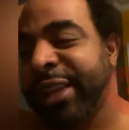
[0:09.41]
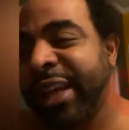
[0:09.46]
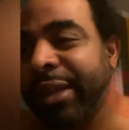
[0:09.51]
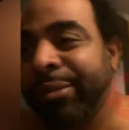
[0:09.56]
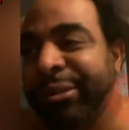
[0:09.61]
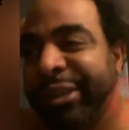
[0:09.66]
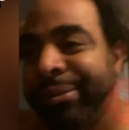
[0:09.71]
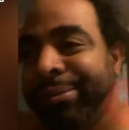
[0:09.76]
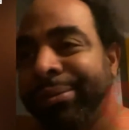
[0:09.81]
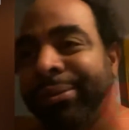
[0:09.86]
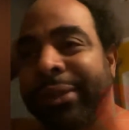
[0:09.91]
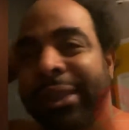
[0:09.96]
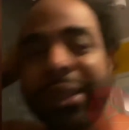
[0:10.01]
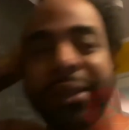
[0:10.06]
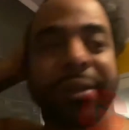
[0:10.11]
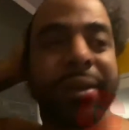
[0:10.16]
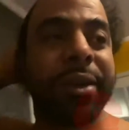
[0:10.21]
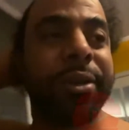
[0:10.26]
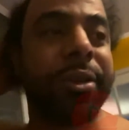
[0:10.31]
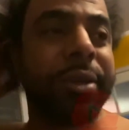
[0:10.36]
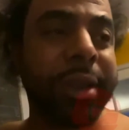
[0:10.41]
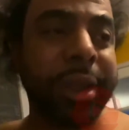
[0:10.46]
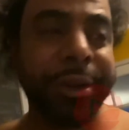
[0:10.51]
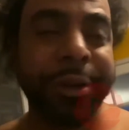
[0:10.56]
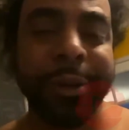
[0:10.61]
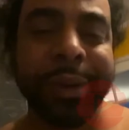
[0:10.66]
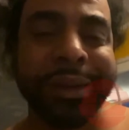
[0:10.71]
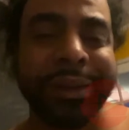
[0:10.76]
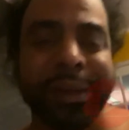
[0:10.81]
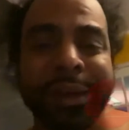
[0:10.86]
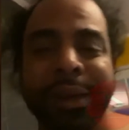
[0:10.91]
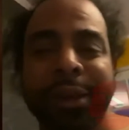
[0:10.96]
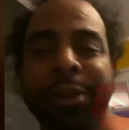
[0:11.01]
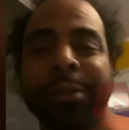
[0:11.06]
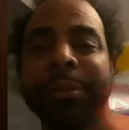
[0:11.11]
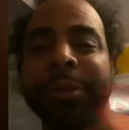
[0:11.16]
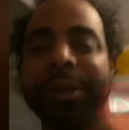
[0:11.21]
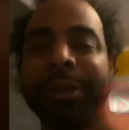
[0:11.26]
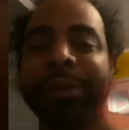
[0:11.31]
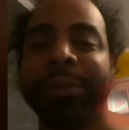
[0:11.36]
nada, que se joda, yo voy a seguir
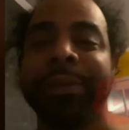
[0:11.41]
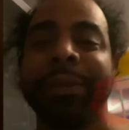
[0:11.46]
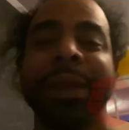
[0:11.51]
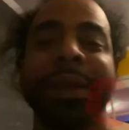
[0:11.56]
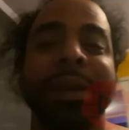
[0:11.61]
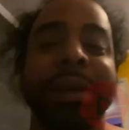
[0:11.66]
lo mío,